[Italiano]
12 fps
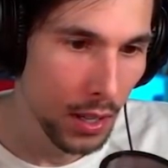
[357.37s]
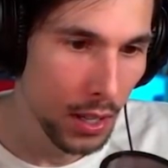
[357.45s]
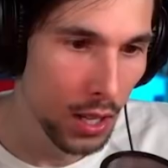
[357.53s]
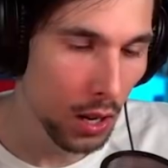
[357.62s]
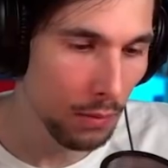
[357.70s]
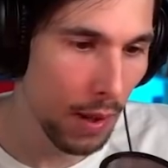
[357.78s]

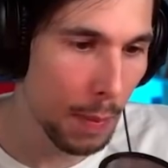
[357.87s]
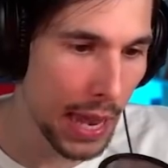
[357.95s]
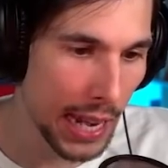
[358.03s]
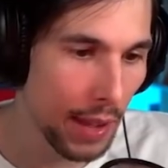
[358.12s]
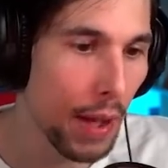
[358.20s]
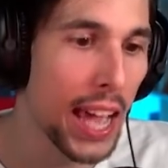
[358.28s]
No, va
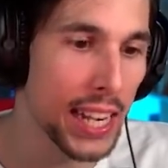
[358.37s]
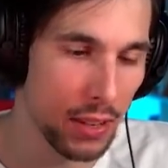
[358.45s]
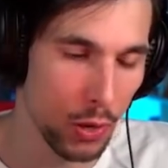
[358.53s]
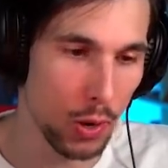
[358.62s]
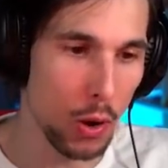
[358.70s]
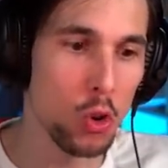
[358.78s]
bene,
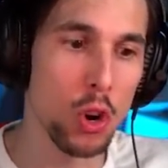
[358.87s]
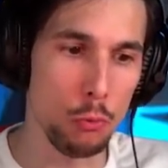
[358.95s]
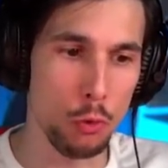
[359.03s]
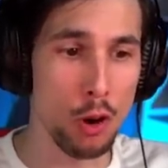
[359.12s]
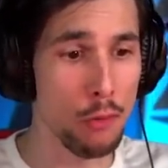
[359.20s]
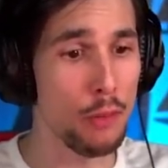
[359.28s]
arrivo. Uh,
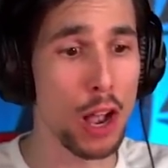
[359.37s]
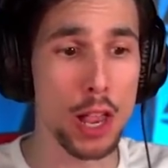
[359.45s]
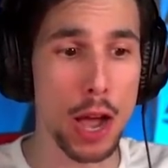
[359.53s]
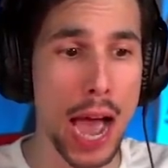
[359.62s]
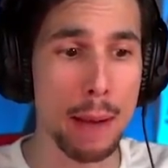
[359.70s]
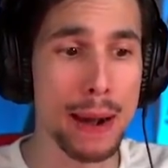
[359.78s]

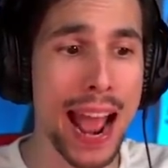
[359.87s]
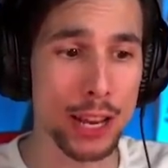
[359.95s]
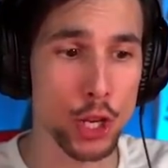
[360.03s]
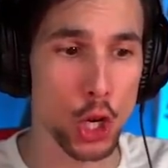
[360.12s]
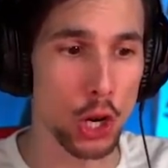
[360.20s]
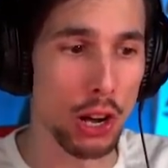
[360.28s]
voglio...
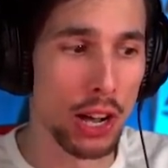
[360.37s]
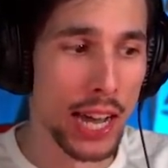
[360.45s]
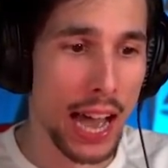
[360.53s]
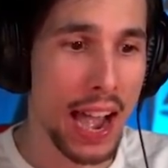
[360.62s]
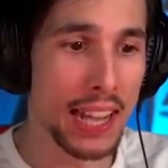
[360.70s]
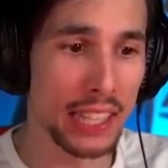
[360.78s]

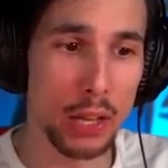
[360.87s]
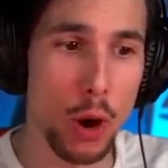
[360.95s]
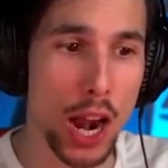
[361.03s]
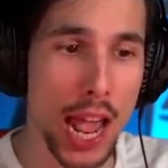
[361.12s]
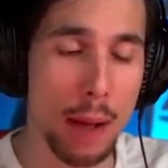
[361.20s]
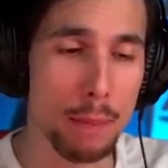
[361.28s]
Abbraccio! E ti vuole